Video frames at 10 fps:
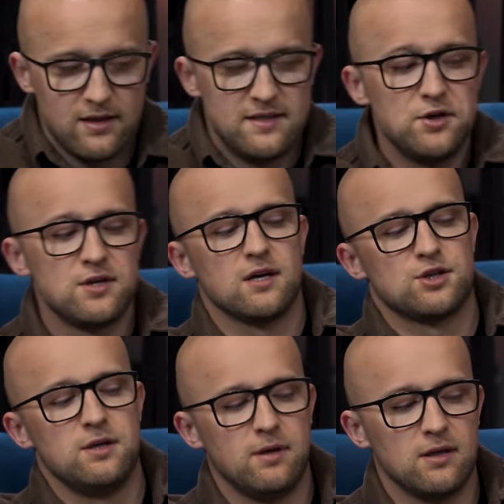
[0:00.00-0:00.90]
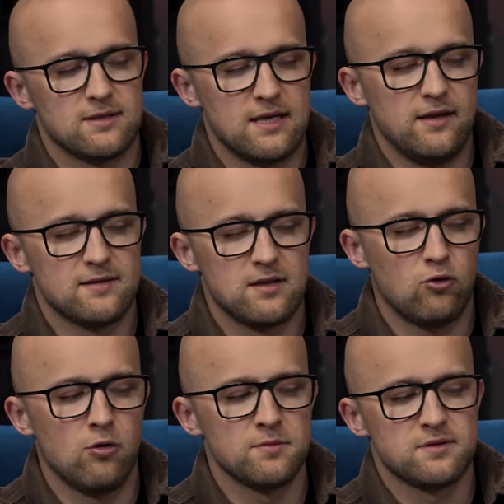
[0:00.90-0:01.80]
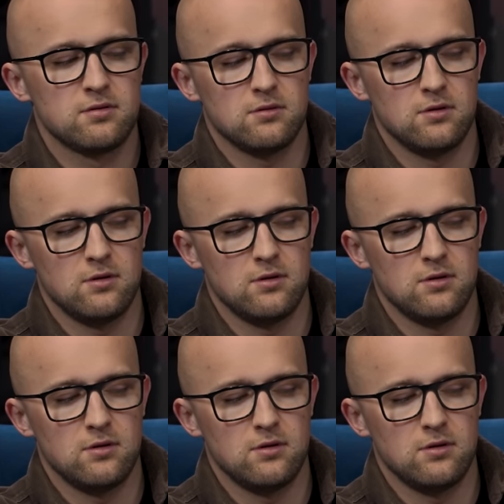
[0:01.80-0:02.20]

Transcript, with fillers: классические ошибки на сайте знакомств, э,